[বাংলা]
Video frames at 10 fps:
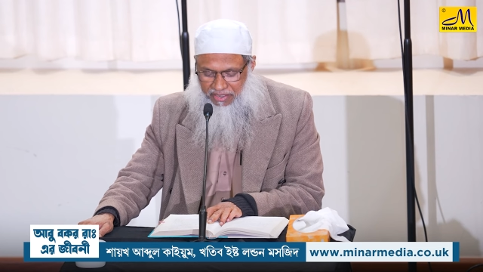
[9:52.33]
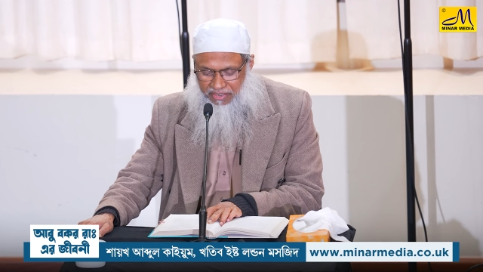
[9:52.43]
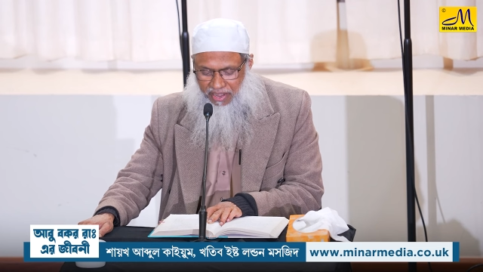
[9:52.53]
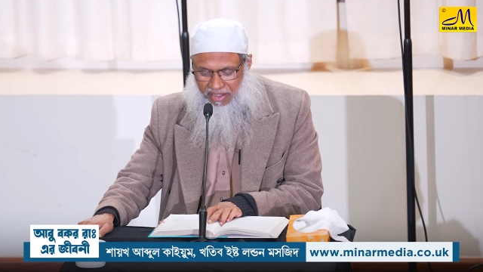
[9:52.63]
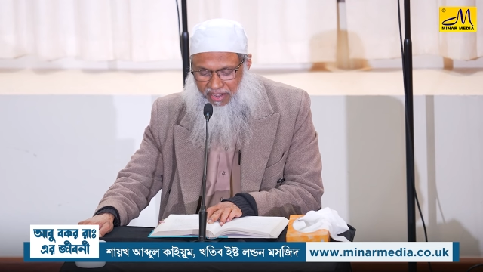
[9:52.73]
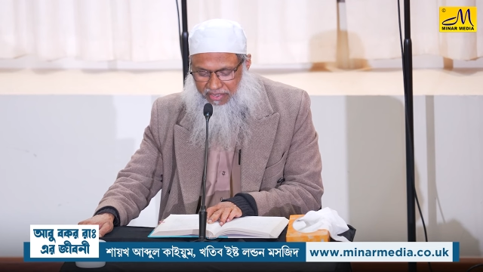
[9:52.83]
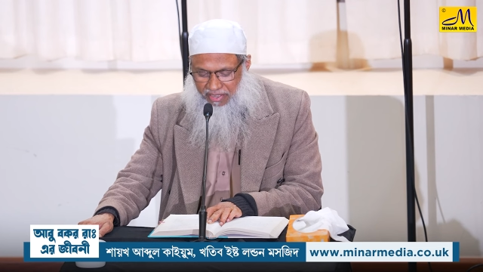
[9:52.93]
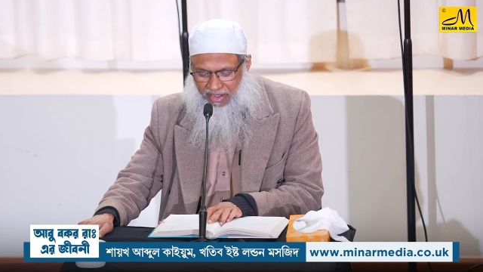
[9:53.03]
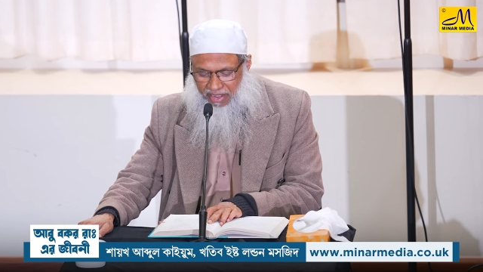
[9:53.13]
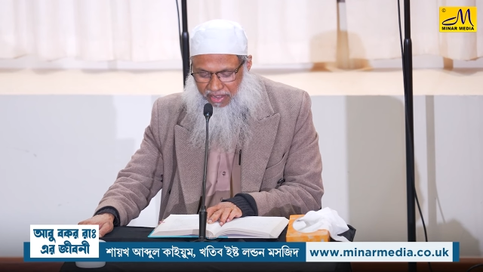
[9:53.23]
যে আল্লাহ
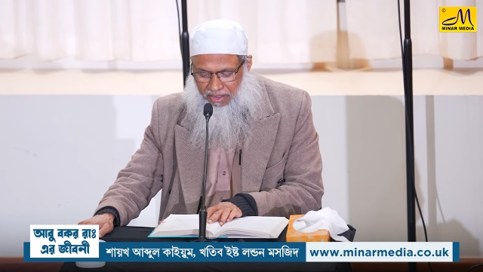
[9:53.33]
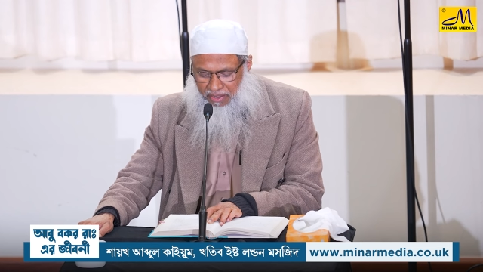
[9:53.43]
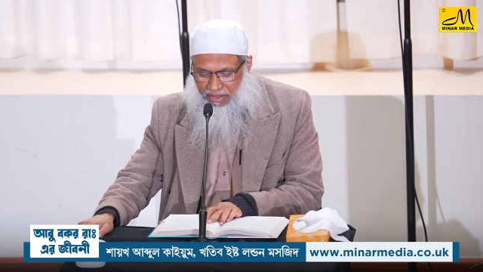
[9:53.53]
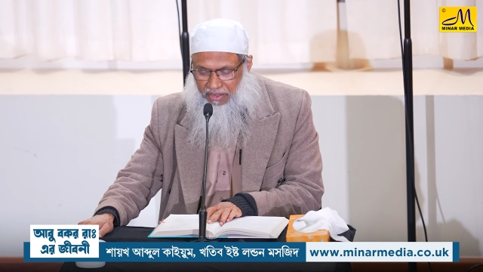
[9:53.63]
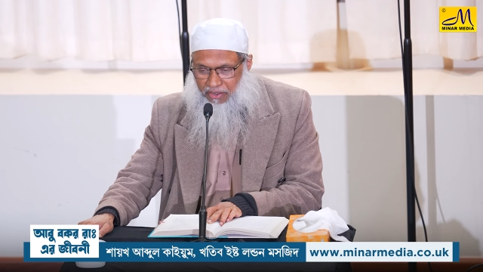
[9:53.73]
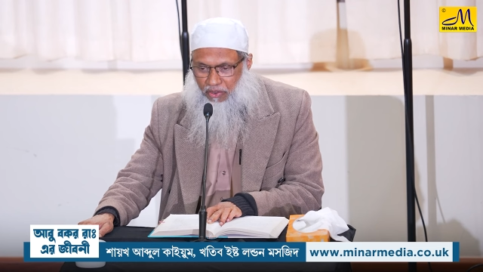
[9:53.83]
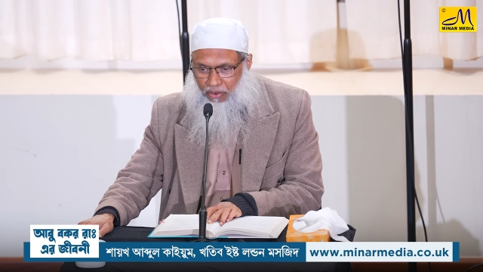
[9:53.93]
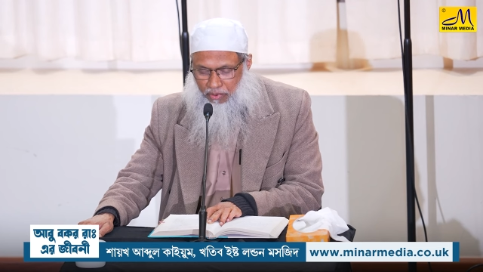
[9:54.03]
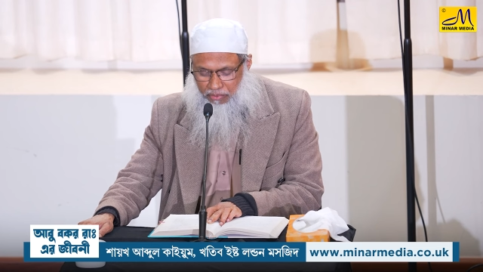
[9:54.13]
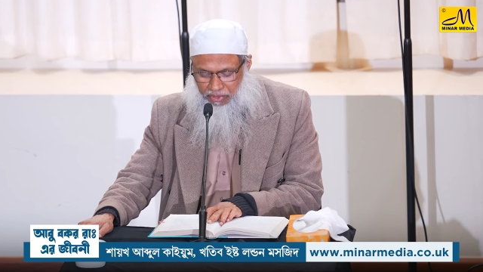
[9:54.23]
তালা
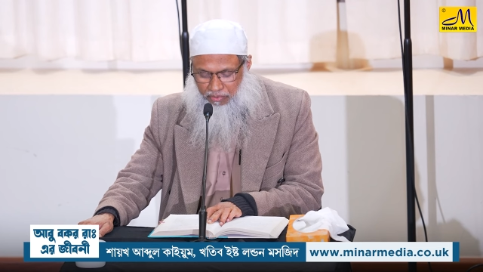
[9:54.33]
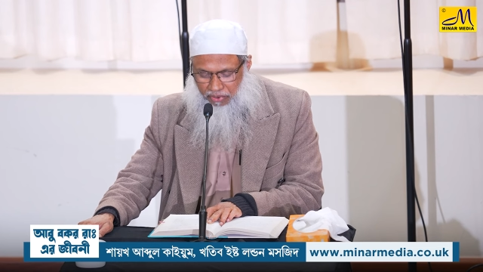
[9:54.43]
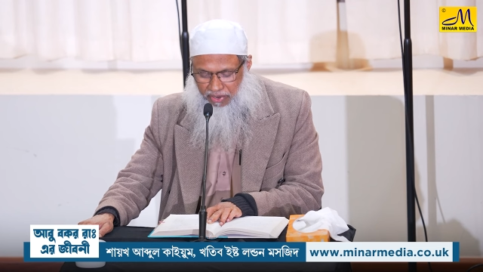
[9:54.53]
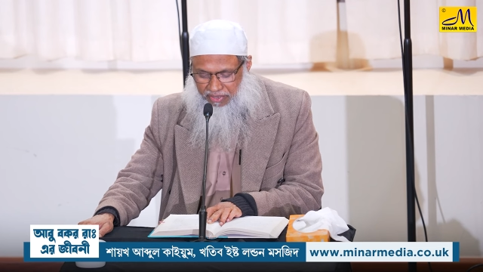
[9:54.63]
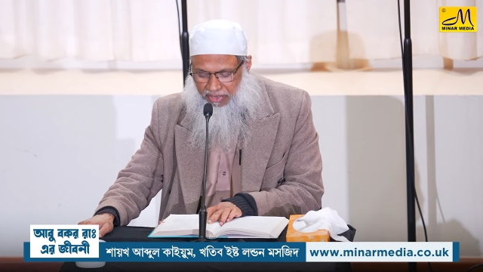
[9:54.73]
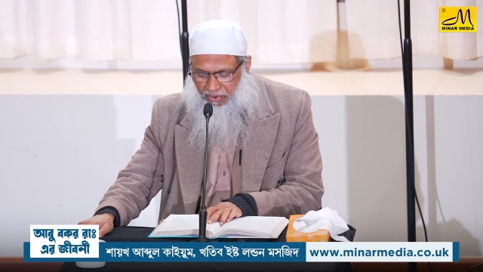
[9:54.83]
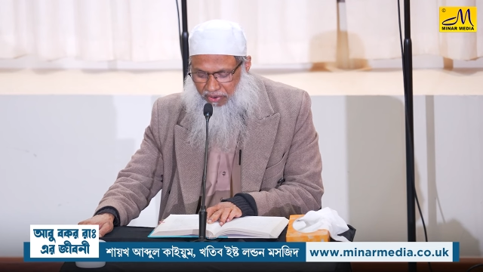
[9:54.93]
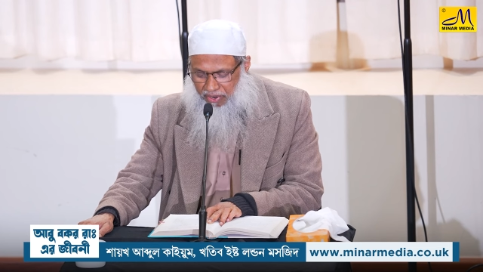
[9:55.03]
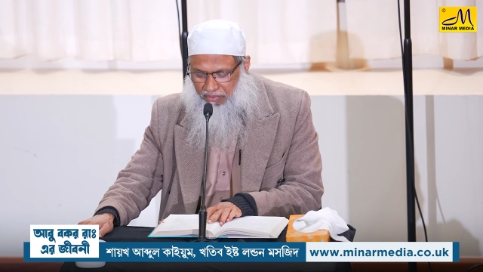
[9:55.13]
গর্ভবতী মহিলাদেরকে